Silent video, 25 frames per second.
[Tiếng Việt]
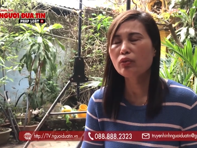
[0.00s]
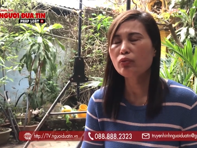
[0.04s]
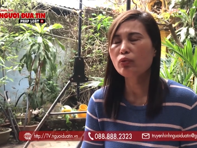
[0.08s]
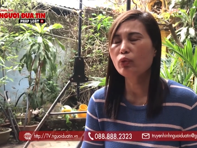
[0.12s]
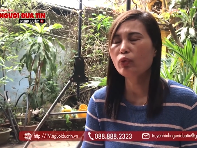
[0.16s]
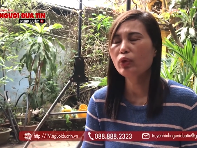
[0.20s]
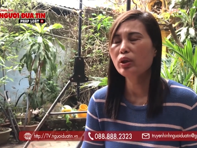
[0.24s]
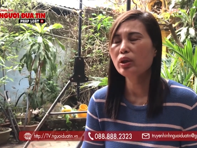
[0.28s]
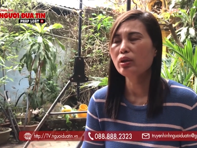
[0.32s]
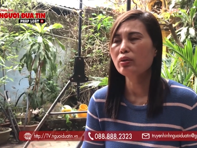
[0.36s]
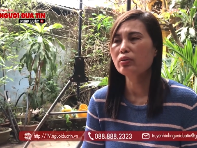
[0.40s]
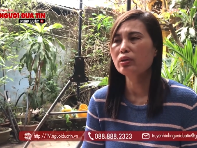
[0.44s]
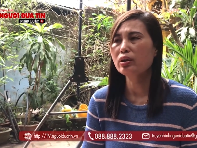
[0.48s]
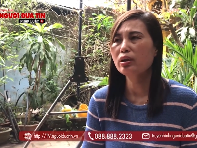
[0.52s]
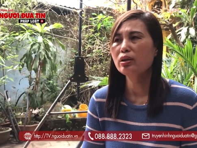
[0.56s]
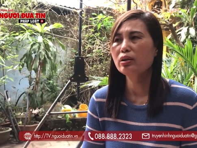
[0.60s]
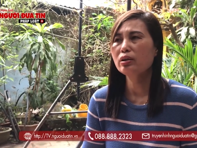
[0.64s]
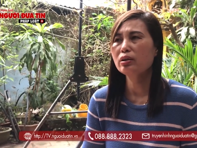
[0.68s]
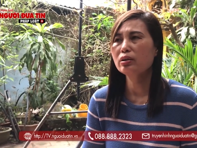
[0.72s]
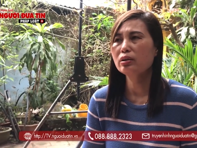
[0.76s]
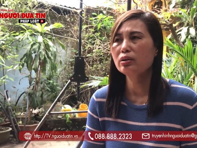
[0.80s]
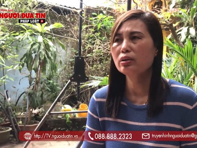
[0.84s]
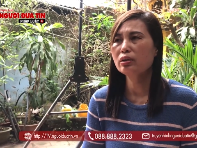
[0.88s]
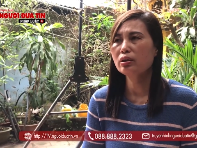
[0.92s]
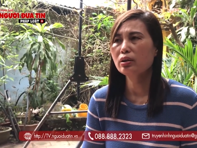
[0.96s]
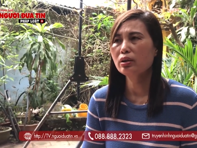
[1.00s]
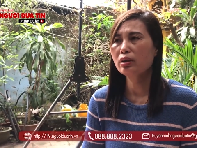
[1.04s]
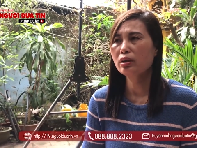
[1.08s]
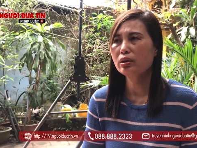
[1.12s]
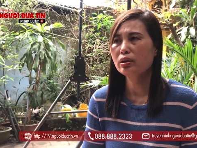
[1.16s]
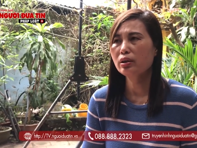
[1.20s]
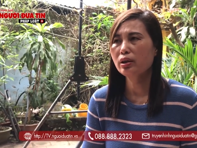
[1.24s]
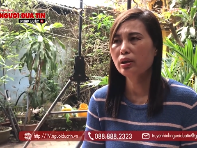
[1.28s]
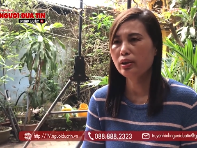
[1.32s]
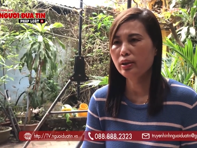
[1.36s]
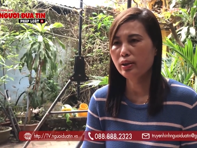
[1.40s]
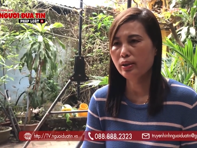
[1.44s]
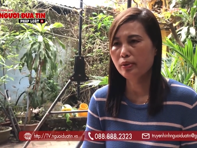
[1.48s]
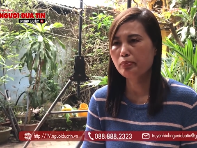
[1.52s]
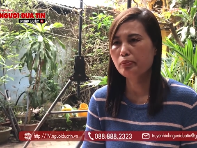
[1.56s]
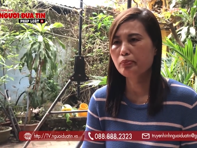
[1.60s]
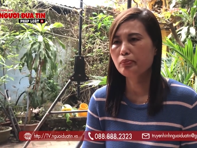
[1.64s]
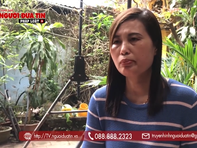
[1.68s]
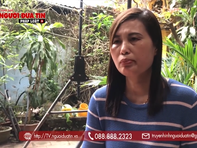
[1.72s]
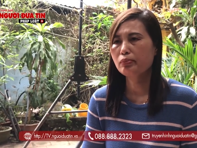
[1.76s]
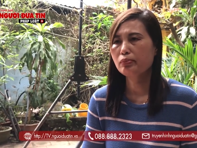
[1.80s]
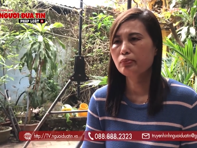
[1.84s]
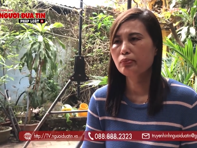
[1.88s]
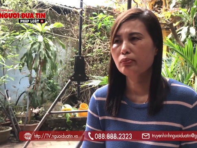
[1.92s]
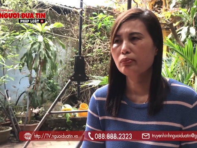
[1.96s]
nhiều phụ huynh học sinh tín nhiệm
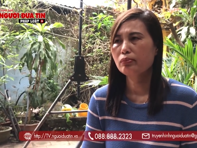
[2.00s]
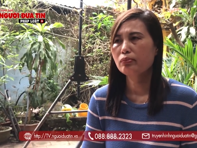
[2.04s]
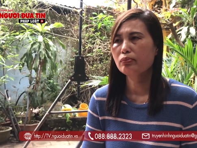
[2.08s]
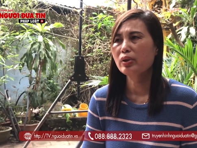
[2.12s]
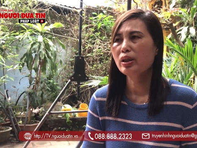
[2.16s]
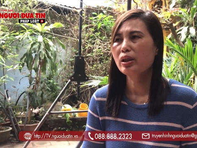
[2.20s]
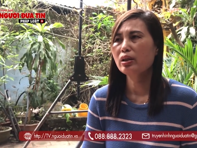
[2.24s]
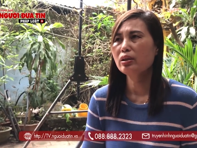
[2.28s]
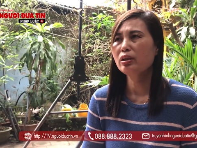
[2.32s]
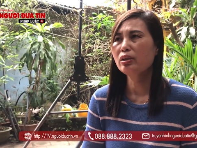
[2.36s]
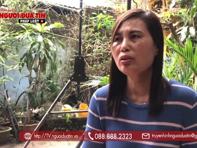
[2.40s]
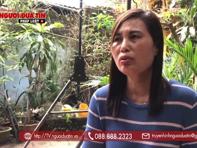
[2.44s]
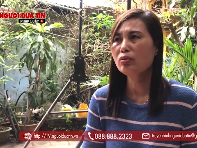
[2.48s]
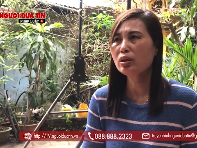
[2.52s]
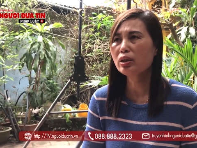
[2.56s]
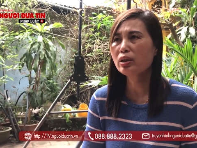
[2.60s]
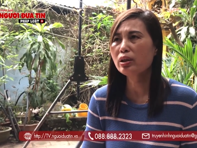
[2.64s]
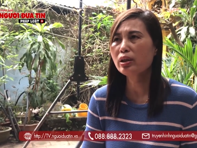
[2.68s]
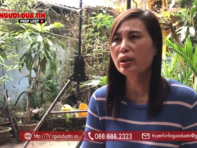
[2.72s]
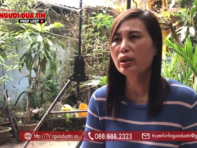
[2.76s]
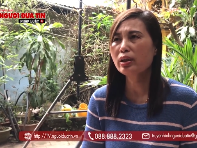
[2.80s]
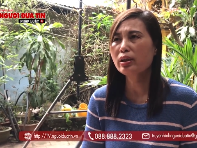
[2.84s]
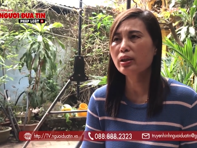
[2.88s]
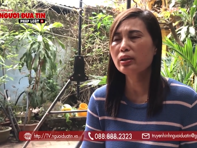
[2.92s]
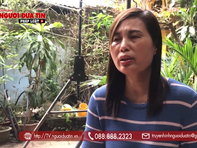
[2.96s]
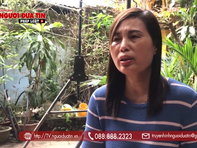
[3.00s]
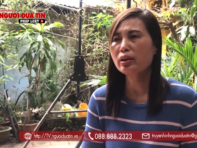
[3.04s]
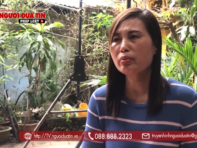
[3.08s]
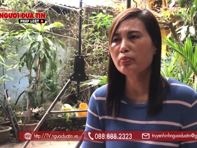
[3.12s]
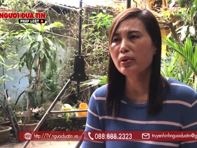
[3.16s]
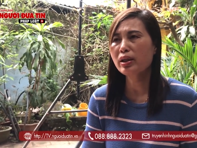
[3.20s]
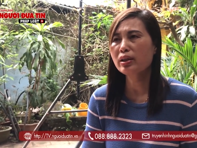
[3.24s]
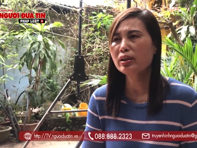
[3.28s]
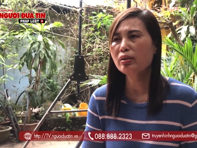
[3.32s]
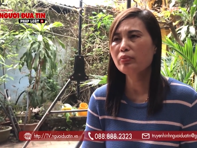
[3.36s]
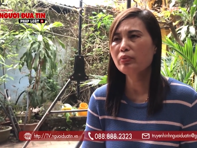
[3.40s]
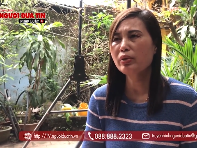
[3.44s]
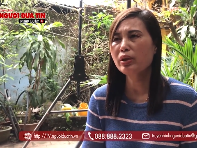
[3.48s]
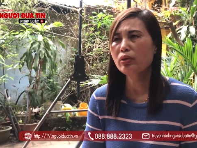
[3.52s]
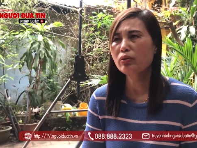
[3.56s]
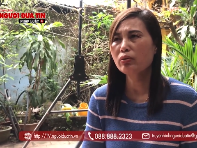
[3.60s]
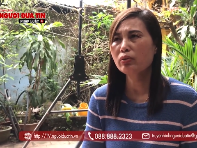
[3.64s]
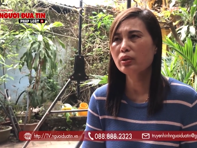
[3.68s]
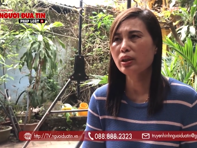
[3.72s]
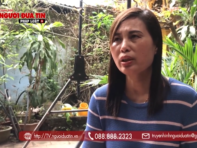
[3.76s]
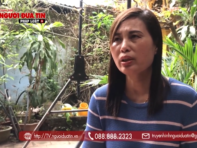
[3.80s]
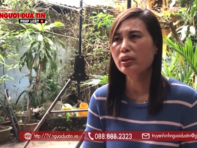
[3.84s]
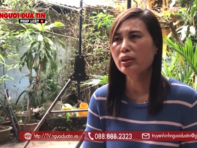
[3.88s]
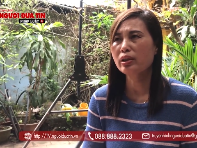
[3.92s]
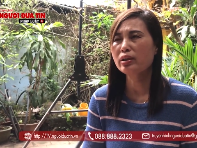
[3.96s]
và nhiều người đã lên tận ban giám hiệu
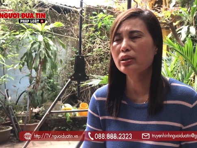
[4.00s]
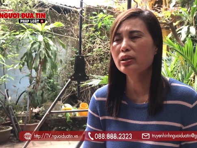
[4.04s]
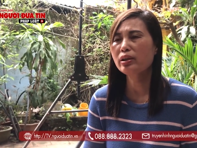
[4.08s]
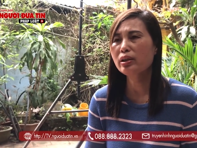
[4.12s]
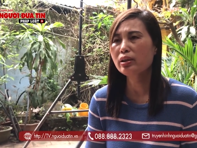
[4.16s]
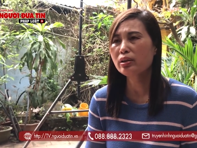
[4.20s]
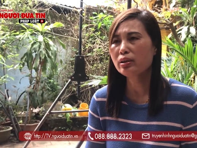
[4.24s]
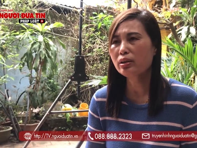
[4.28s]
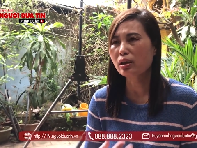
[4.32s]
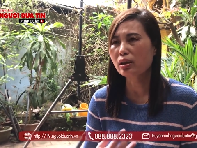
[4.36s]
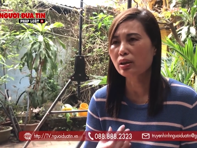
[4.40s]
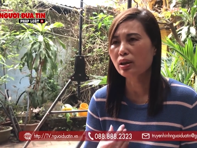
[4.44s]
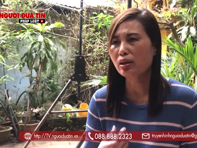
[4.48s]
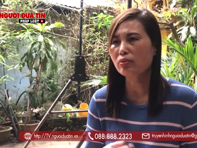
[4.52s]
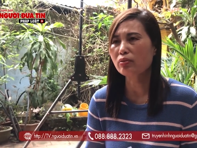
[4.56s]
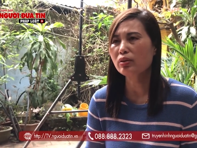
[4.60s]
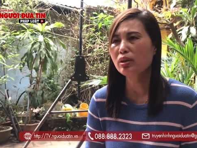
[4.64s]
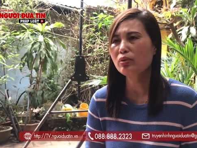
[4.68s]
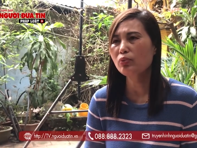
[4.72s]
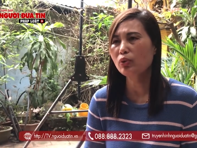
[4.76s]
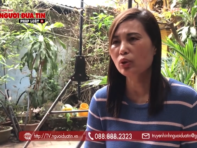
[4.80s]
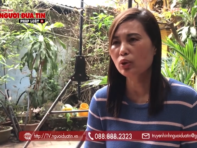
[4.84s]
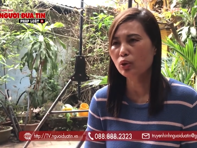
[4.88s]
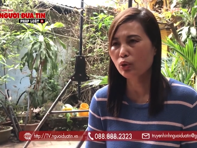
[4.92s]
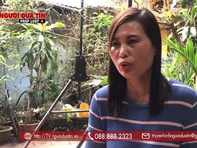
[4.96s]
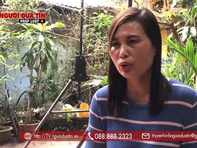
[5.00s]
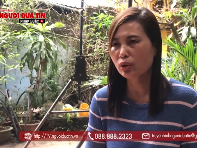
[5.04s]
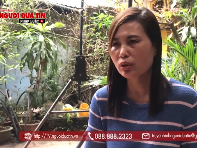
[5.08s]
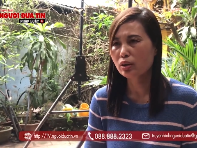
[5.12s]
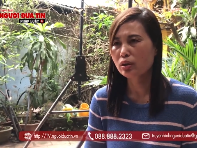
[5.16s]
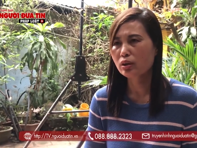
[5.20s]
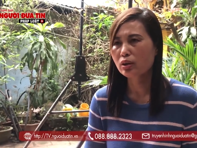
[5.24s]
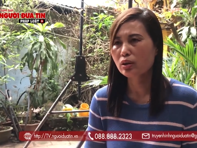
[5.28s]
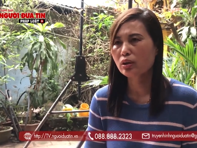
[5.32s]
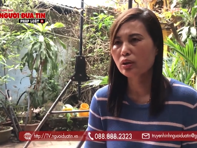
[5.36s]
để xin được học lớp của tôi.